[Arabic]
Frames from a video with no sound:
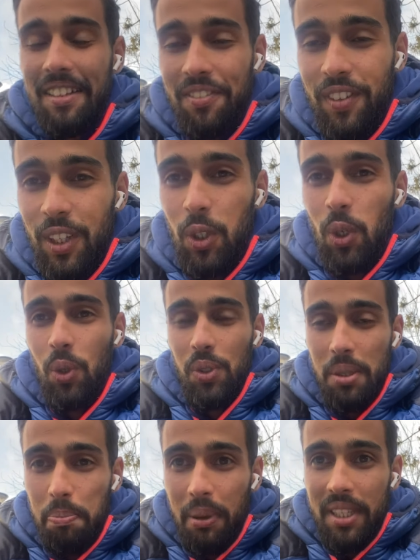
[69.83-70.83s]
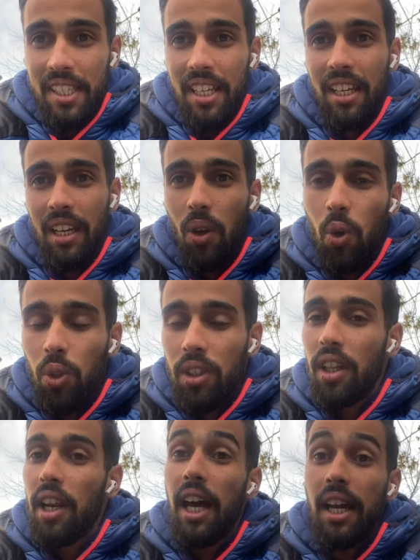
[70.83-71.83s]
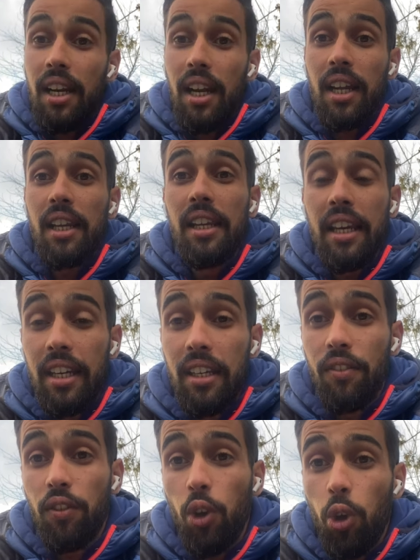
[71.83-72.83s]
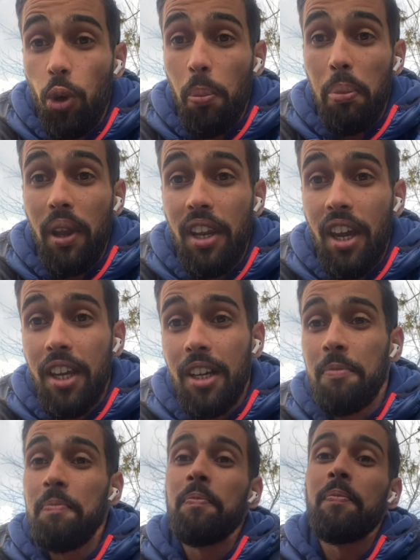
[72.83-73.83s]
فيديو سبيسيال خوتنا الحراق اللي كاينين في اوروب هنايا